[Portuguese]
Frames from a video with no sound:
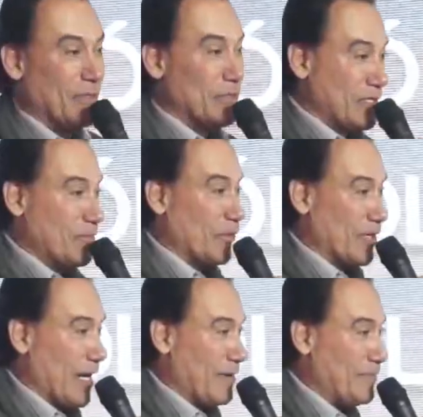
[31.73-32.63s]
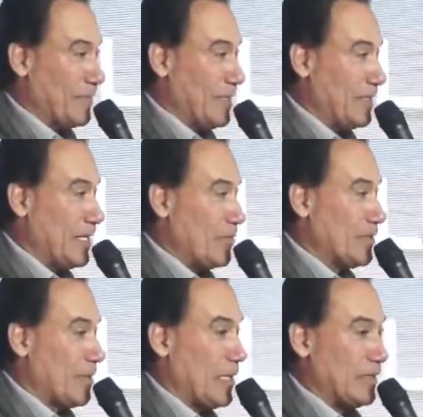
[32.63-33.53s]
Vamos explorar. E
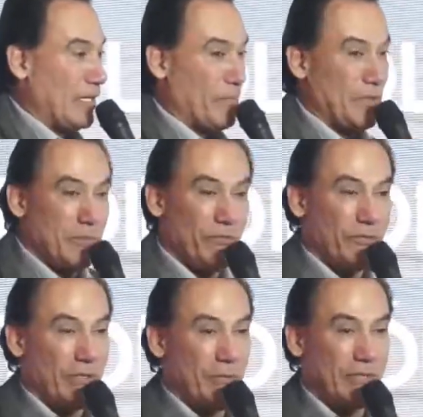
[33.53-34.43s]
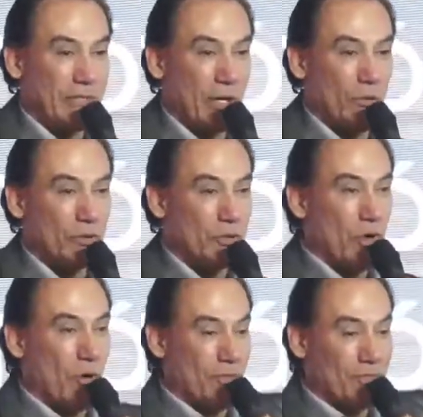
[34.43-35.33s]
temos a matéria-prima fundamental, o
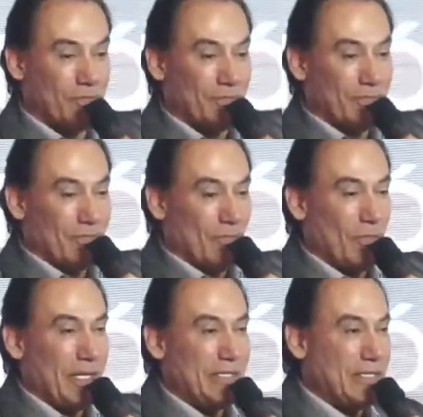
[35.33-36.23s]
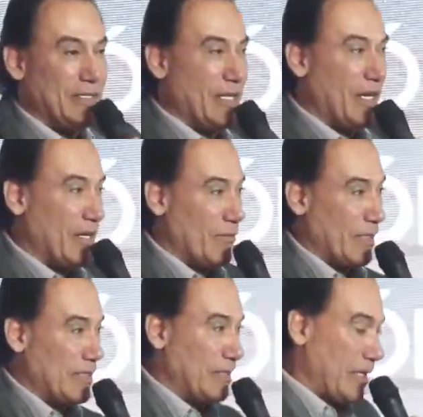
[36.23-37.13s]
Sol. Uma incidência,
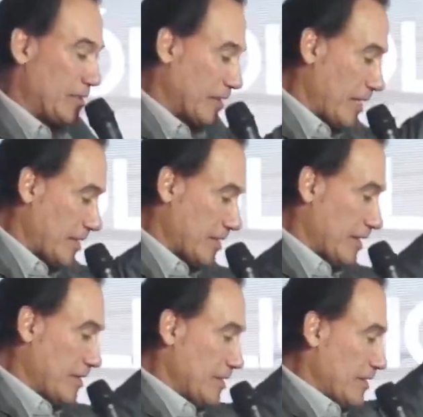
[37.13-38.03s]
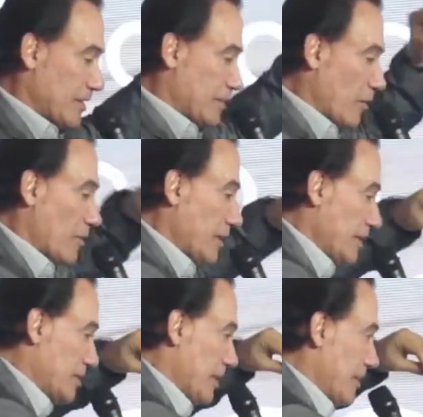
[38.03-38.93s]
uma incidência dessa tão
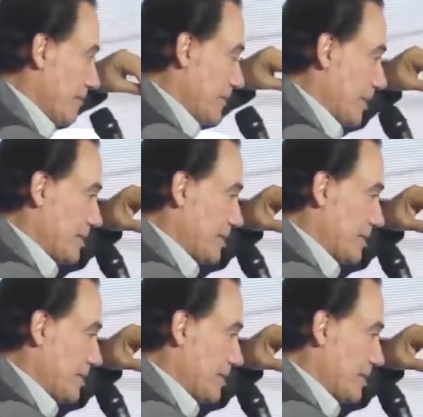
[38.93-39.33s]
grande, né?